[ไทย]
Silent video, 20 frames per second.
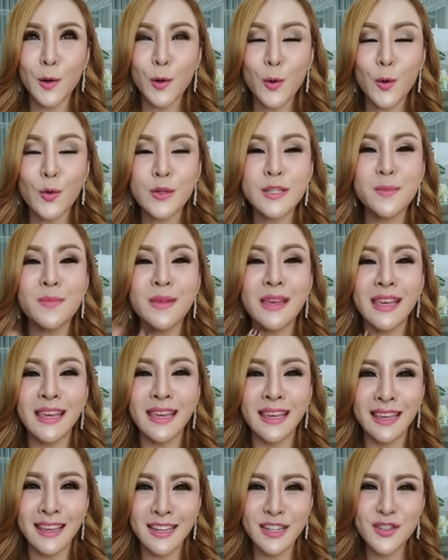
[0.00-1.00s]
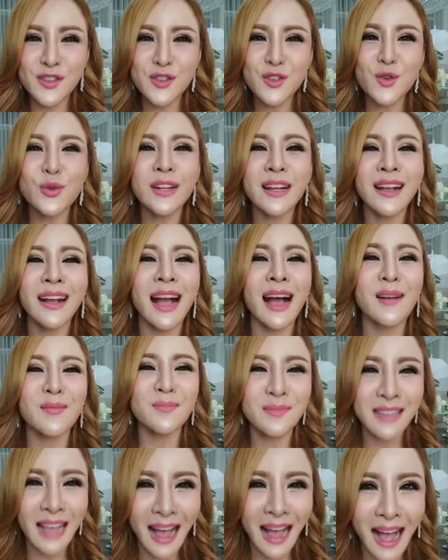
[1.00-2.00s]
ครูจะมีชุด
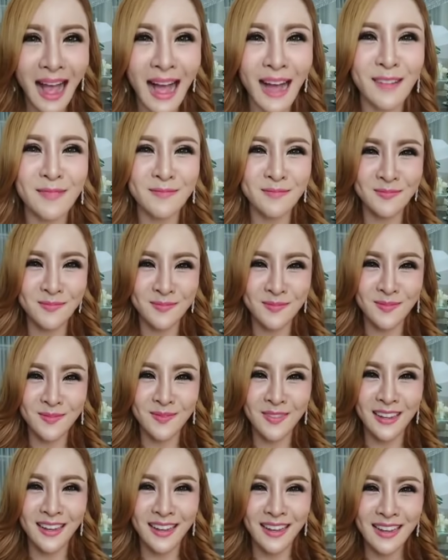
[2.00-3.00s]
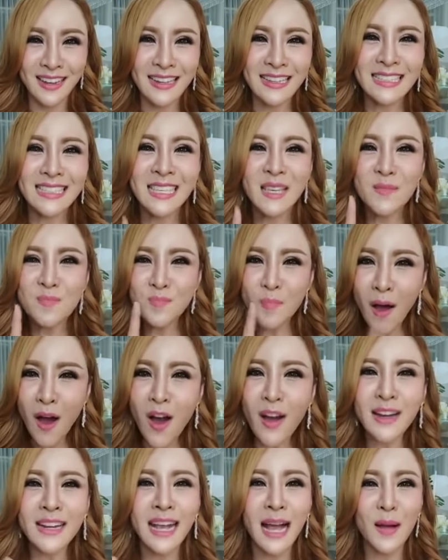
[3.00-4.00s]
คำถาม ที่ป้
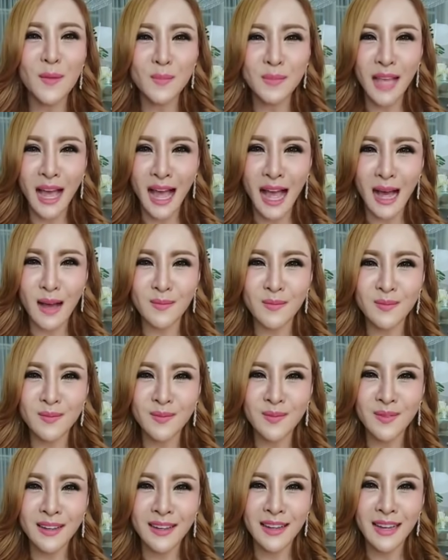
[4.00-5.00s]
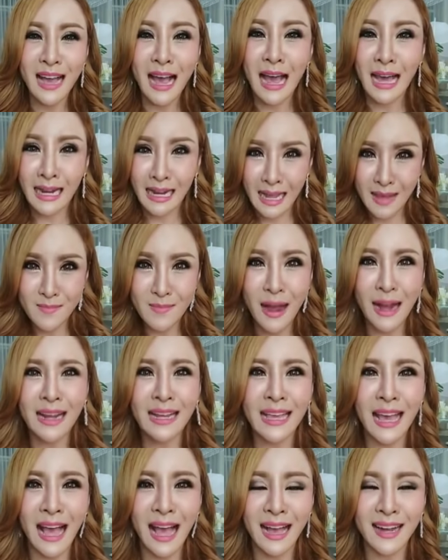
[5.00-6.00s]
อนคำถามอะไรบาง
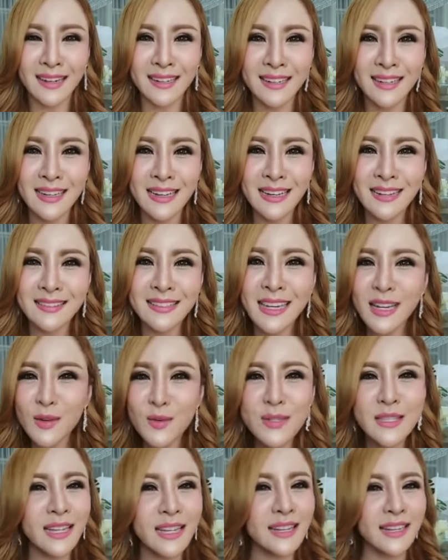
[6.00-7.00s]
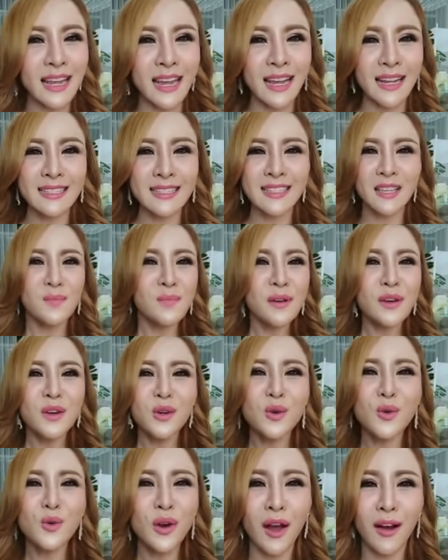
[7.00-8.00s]
อย่าง ที่ลูกศิษย์เนี่ยจะไม่
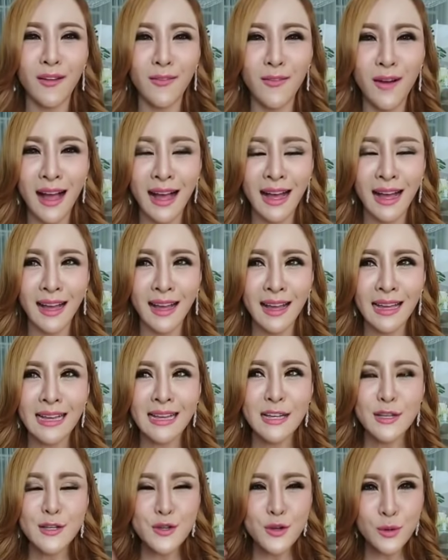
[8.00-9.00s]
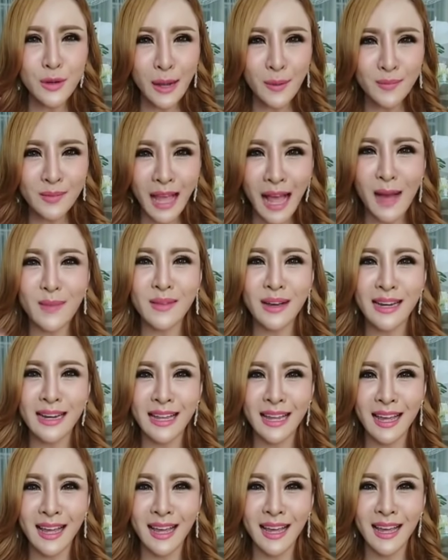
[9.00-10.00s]
รู้หรอกว่าชุดคำถามอัน
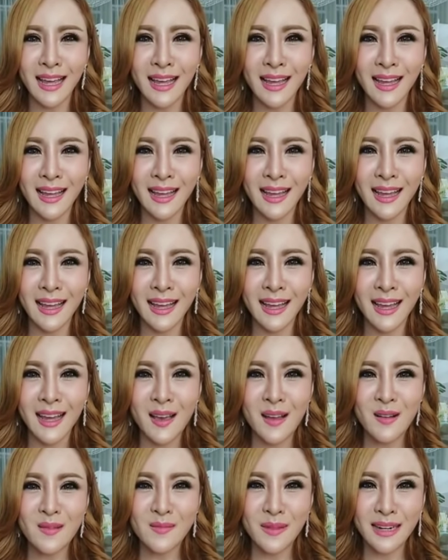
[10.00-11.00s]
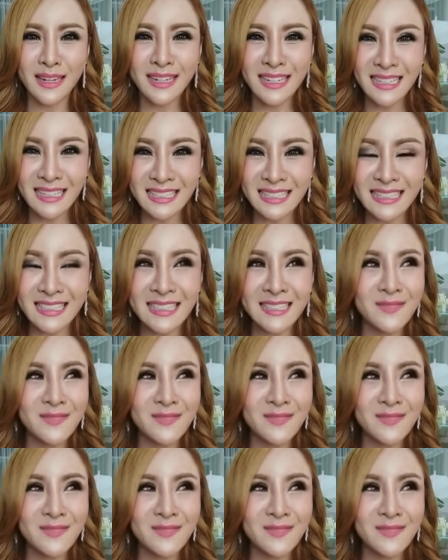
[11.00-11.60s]
เนี้ยมันคือ